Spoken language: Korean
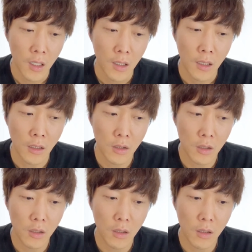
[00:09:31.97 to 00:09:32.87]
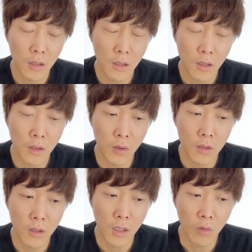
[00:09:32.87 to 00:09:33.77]
라는
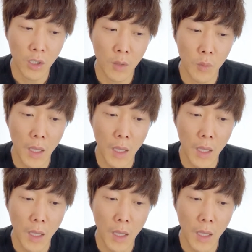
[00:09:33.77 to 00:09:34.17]
것들이 어떻게 보면